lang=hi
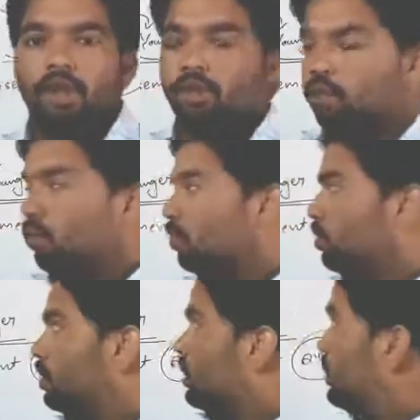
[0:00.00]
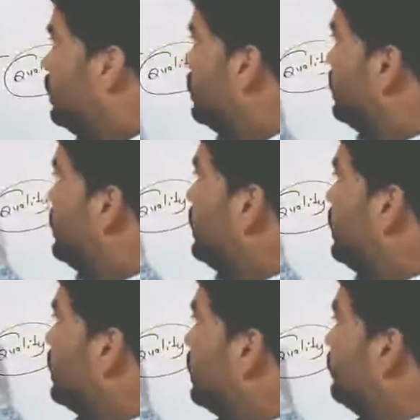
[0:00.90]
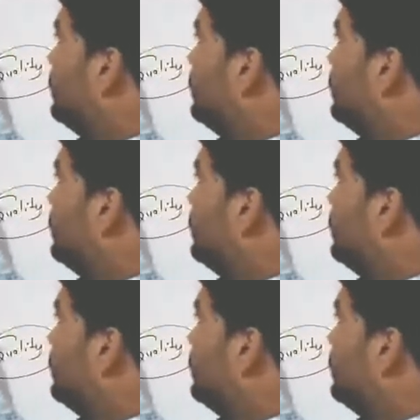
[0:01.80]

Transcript: तो ये यंगर